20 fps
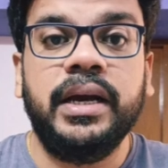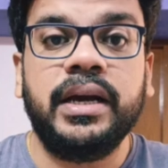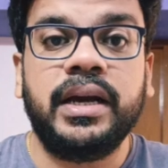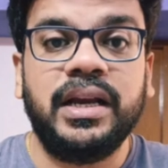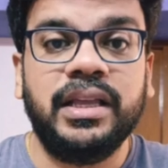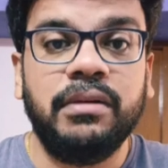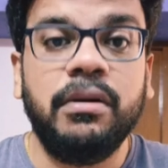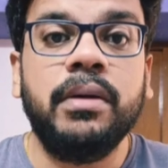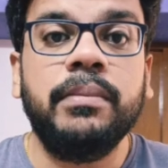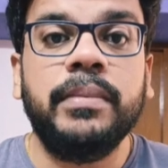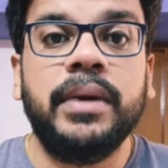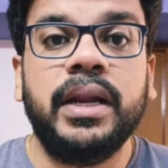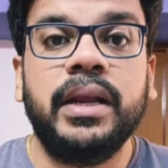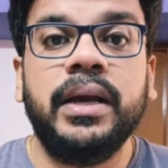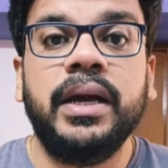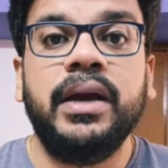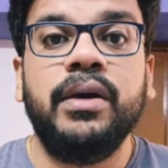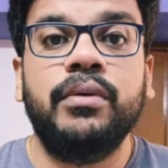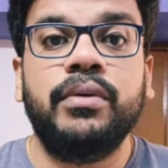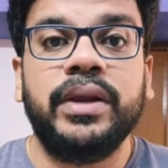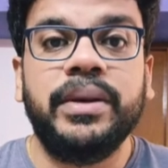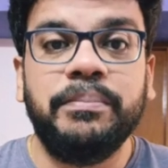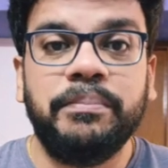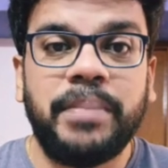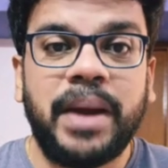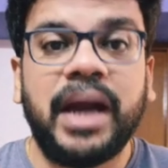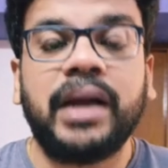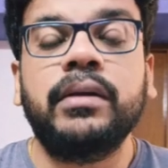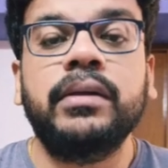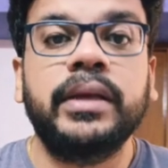கதிரவன் மேலே ஒரு
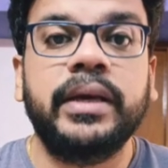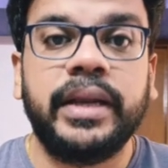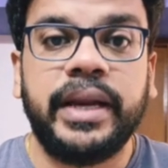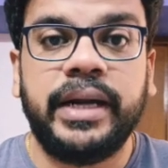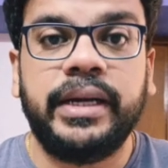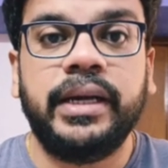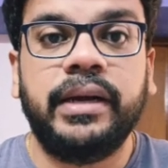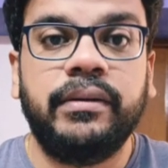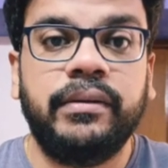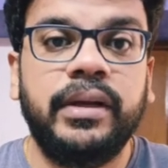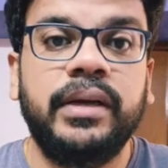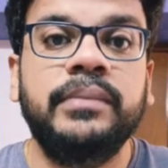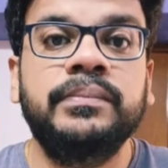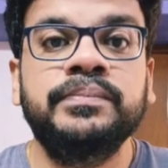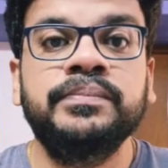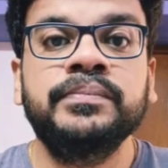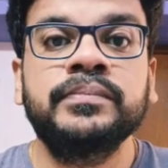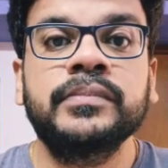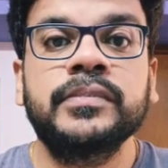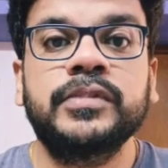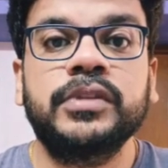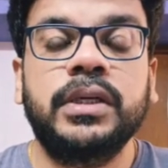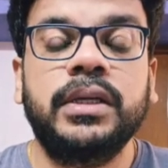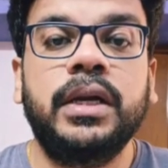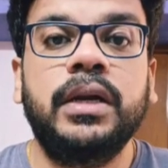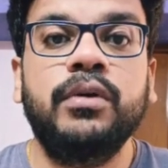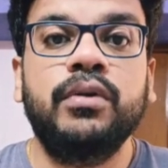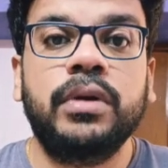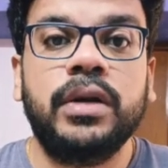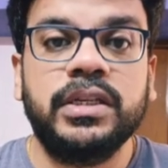இம்பேக்ட் வந்து கிரியேட் ஆகலை ஸோ
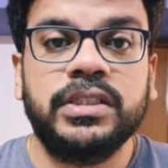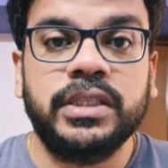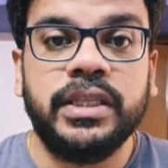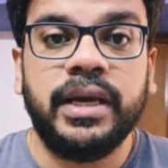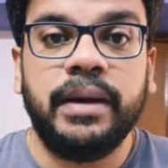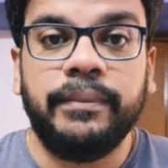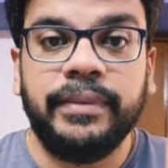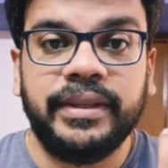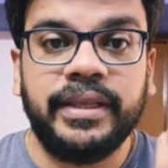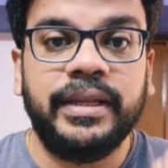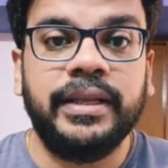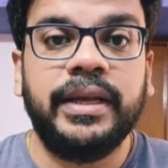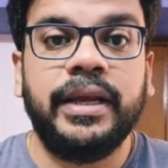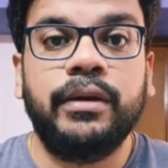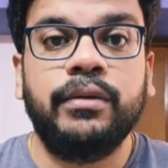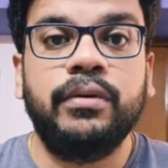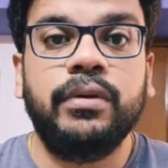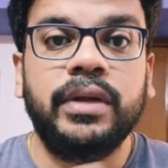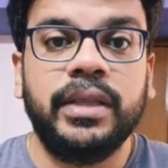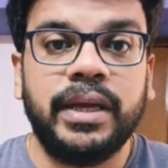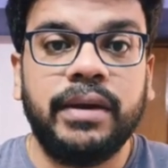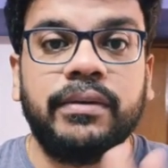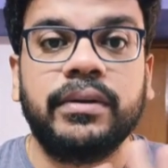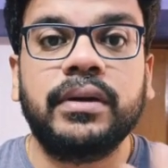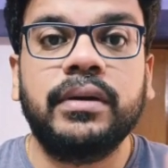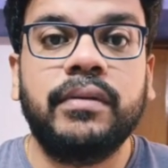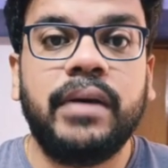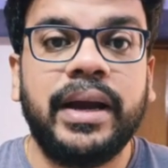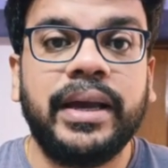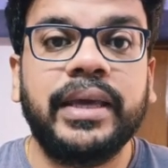அதனால் ஒரு லட்சத்தி ஐம்பத்தஞ்சாயிரம் ஓட்டு தான்
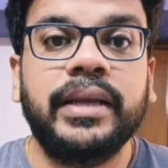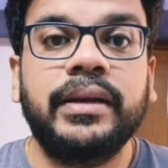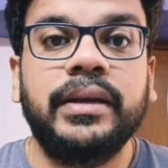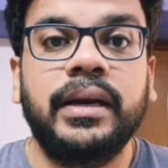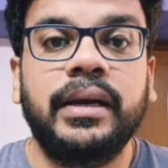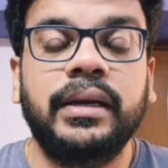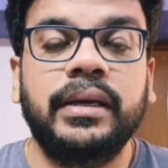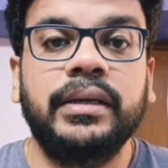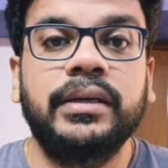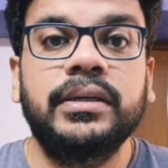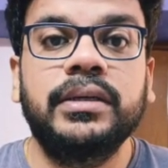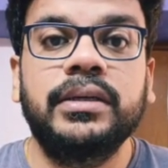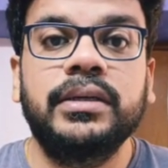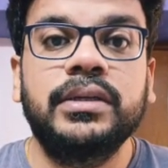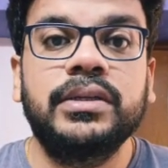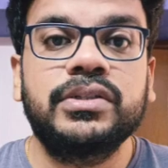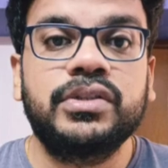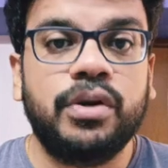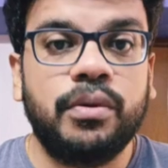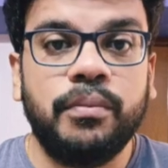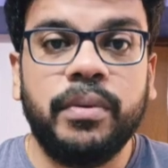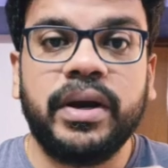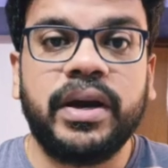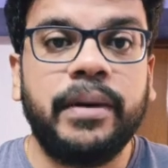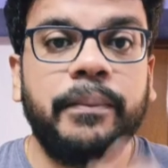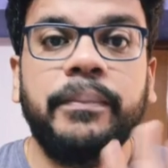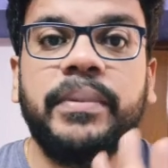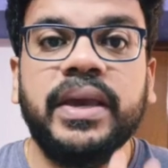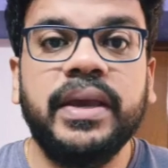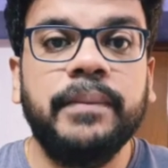அவங்களுக்கு வாங்கியிருக்காங்க ஸோ ரொம்ப
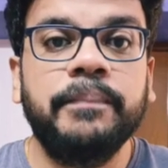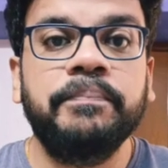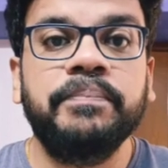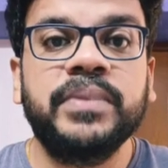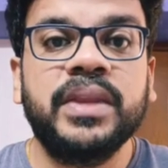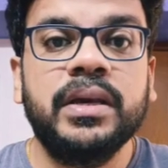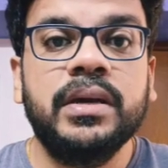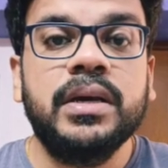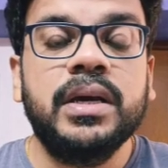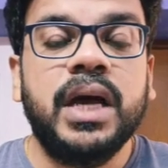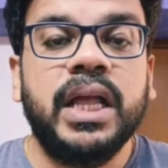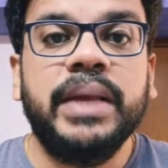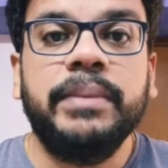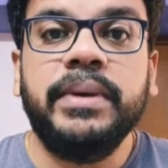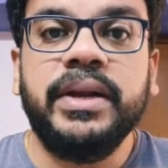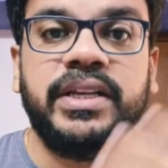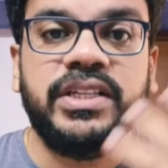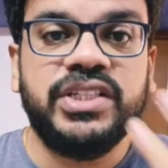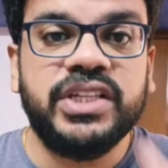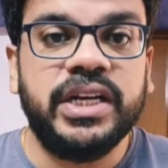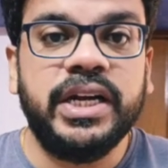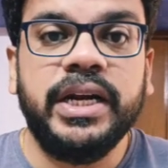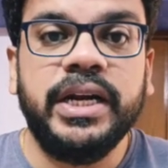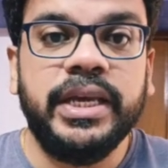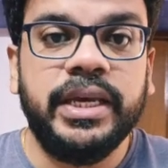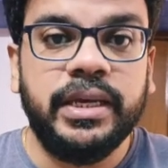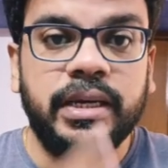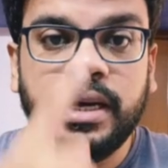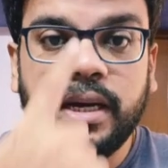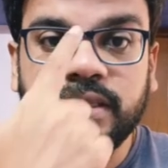கம்மி அதே மாதிரி
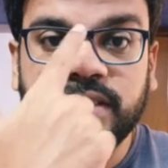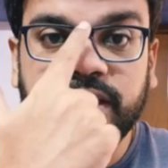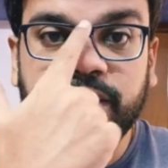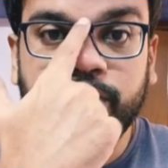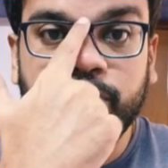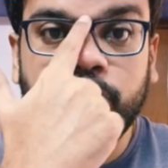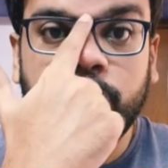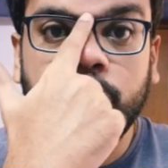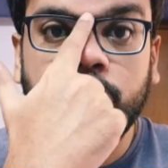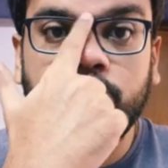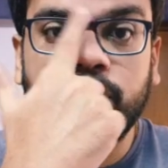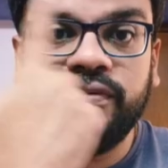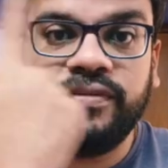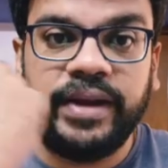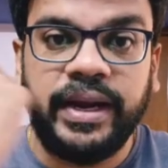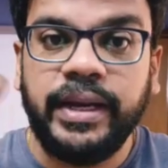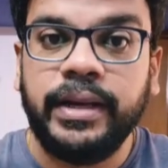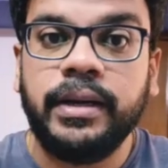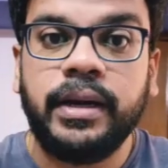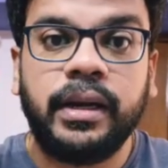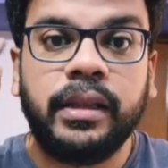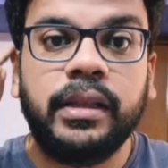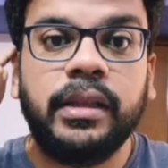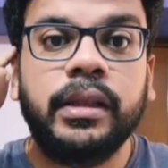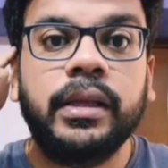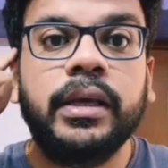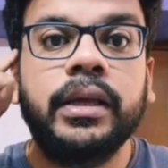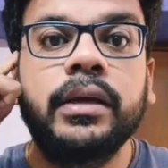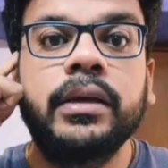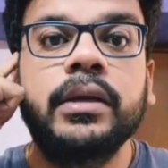ஜனனி அசீம் கூட ஒரு ஃபைட்
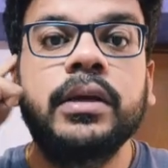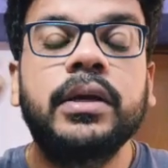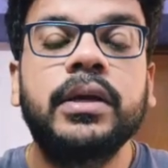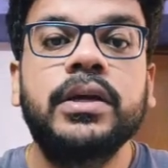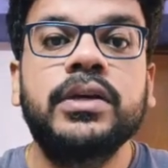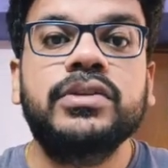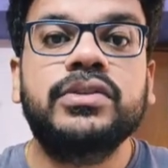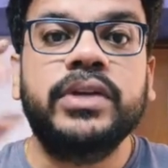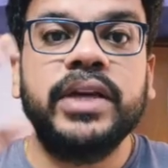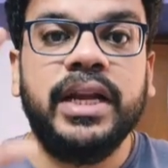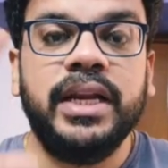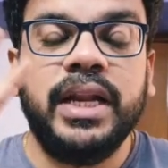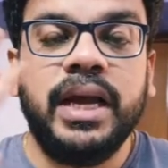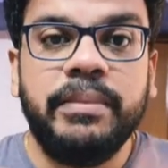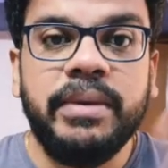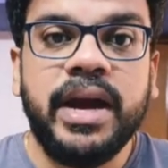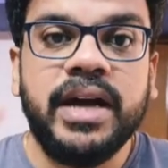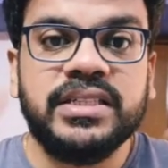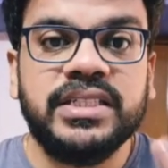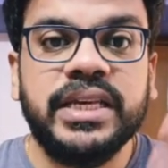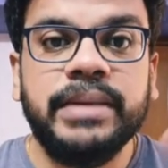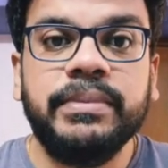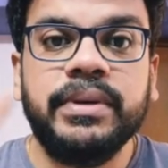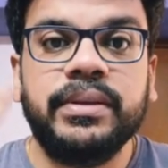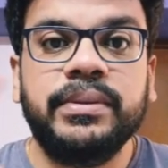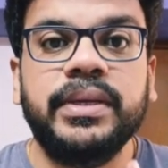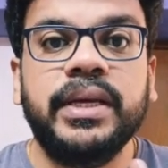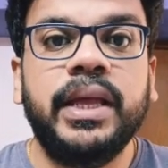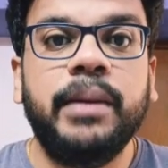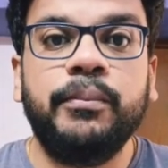நடந்தது ஸோ எல்லாமே
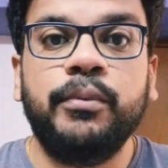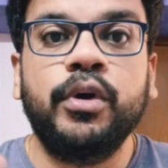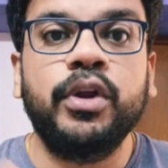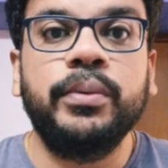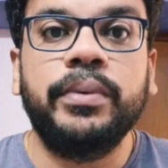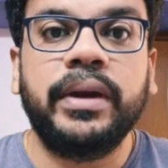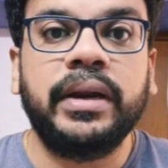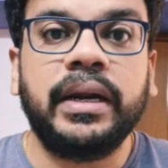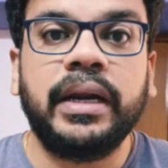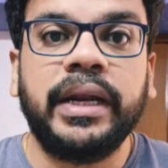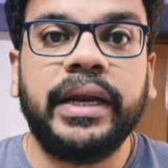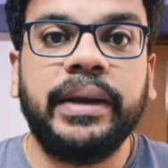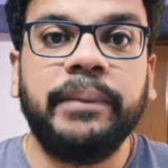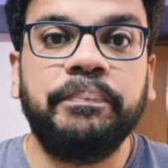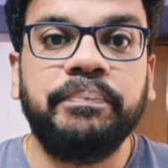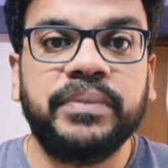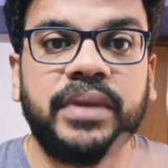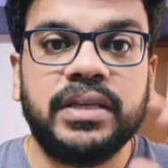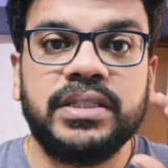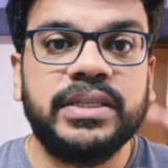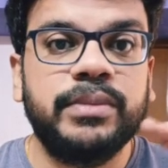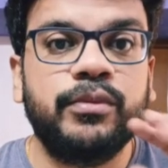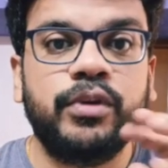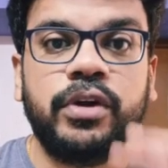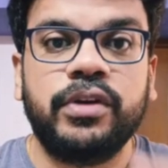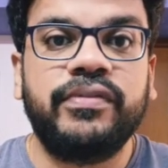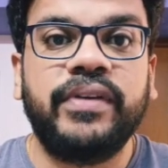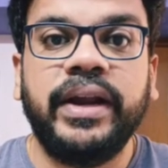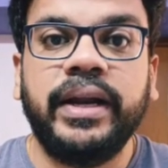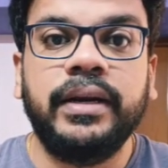அசீமத்து தான் போகுது பாருங்களேன் அசீம்
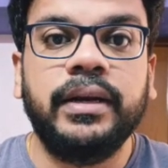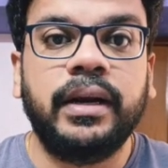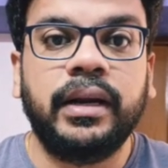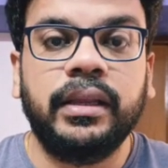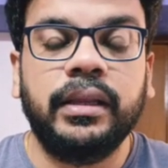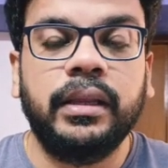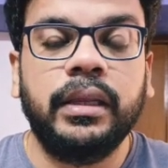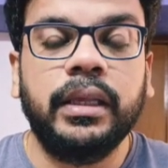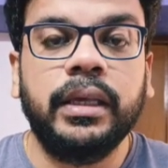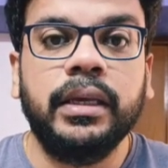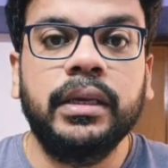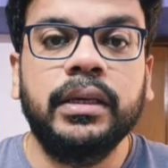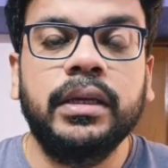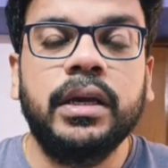கூட ஒரு ஃபைட் நடந்தது